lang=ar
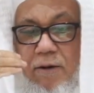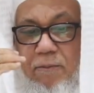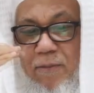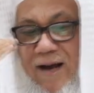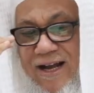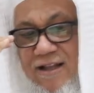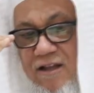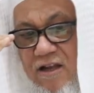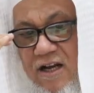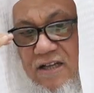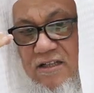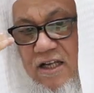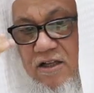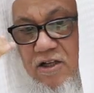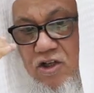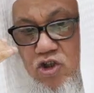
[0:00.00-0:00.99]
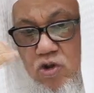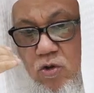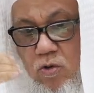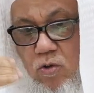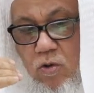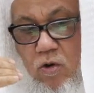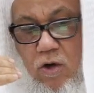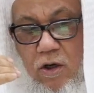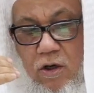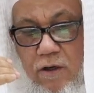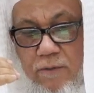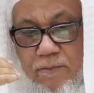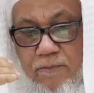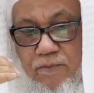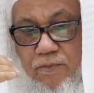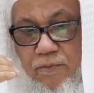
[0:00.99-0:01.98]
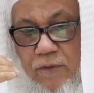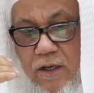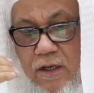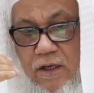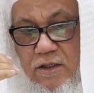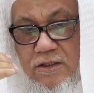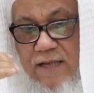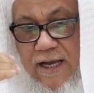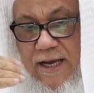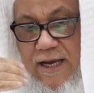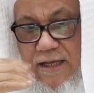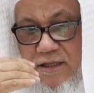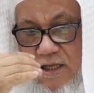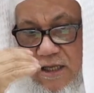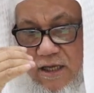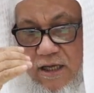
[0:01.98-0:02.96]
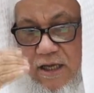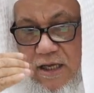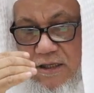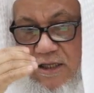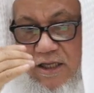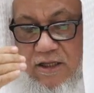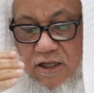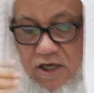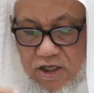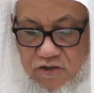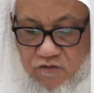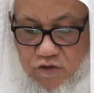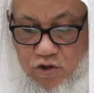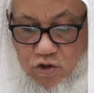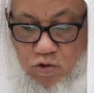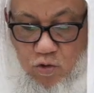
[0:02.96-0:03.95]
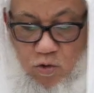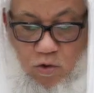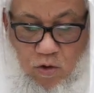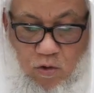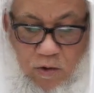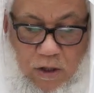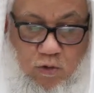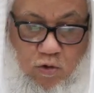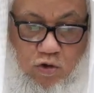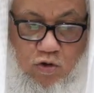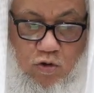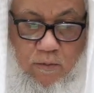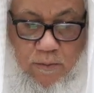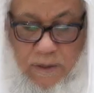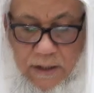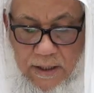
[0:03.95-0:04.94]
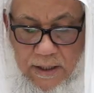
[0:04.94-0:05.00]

مع دراسة الشروح سيأتي التدريج في الشروح والكتب